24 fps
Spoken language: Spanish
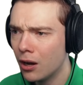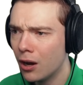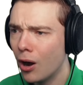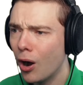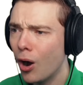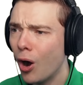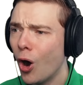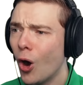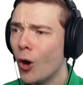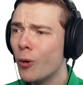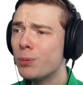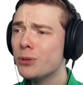
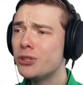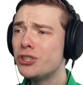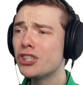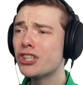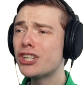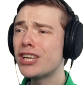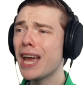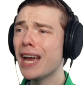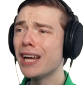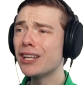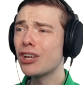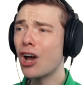Oh,
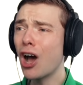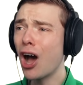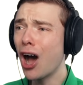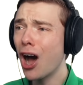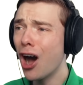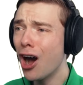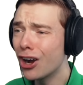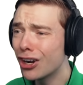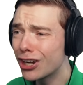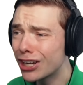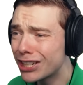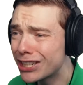pero no
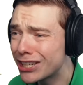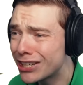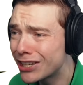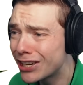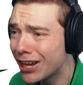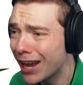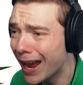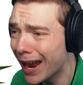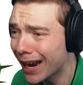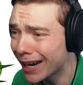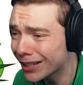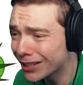puedes abrazar
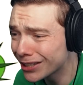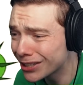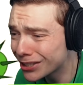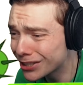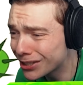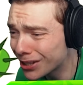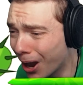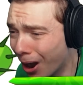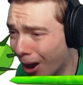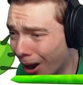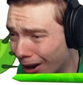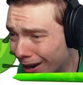a un
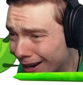cactus.